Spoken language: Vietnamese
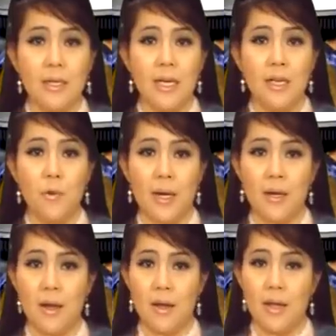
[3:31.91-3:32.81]
ghi doanh
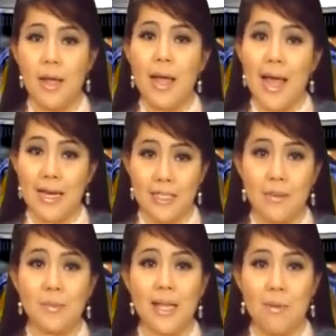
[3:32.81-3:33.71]
lợi
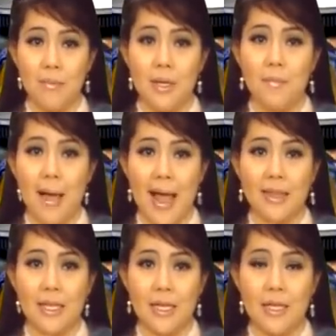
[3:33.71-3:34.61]
283
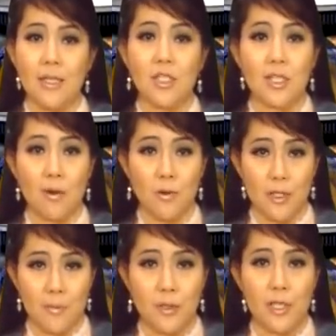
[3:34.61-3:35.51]
tỷ
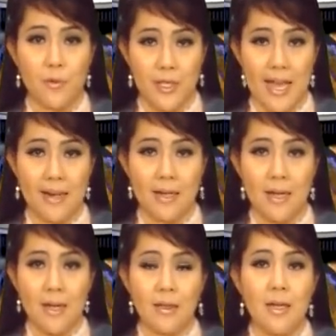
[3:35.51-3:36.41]
600 triệu yen,
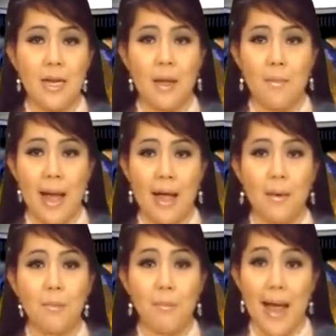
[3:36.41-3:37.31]
tức là bằng
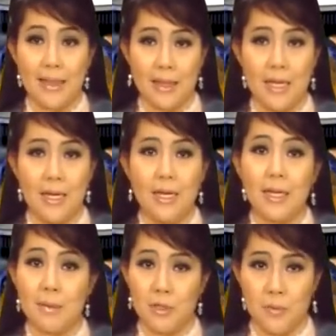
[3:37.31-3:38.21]
3 tỷ
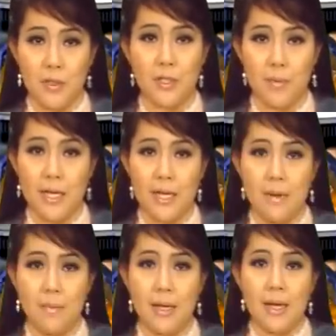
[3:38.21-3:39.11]
500 triệu Mỹ
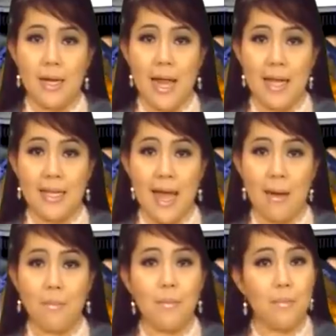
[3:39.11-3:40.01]
Kim là
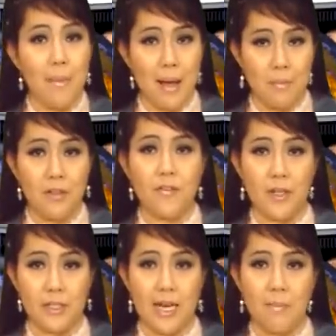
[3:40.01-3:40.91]
giảm
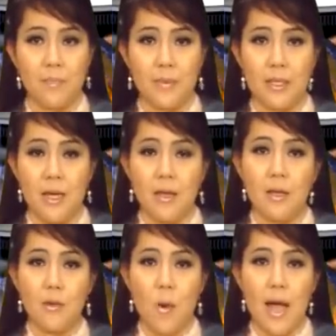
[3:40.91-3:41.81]
30%.
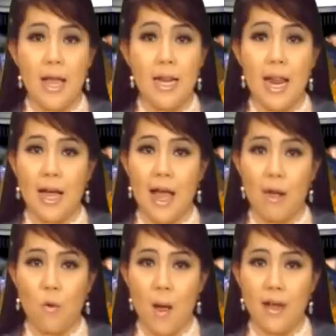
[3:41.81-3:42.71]
Kết quả ấy là khả
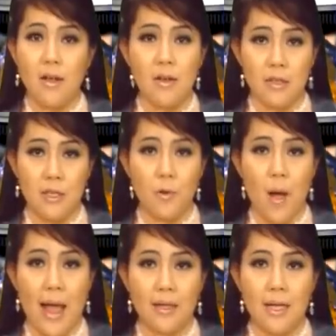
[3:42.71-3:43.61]
quan hơn dự
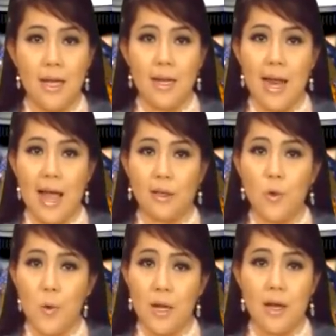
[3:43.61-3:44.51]
đoán là
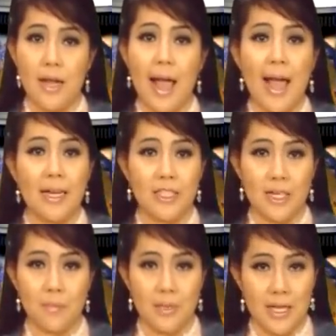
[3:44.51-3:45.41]
thu lời
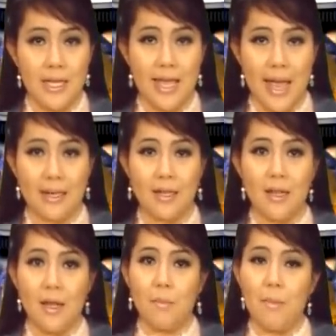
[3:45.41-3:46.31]
200 tỷ yen
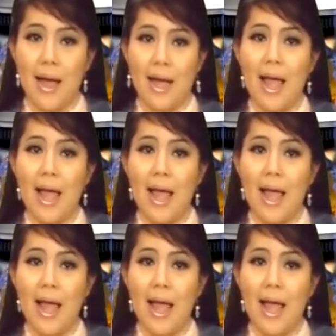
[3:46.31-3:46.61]
bằng